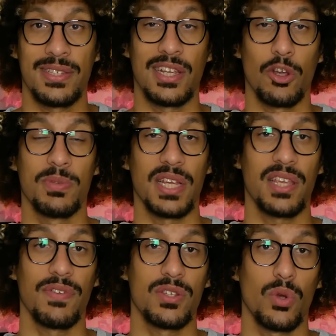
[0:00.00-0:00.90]
C'est comme ça
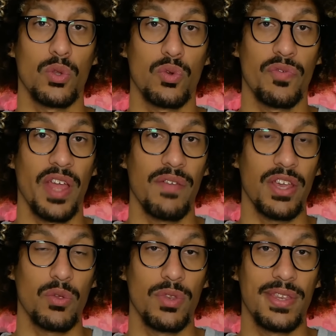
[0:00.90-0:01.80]
qu'il va se retrouver
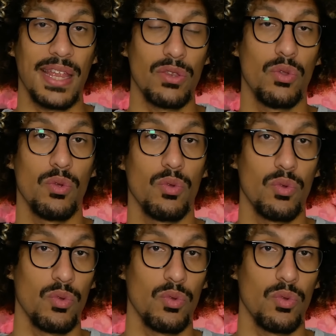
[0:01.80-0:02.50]
avec une tête de...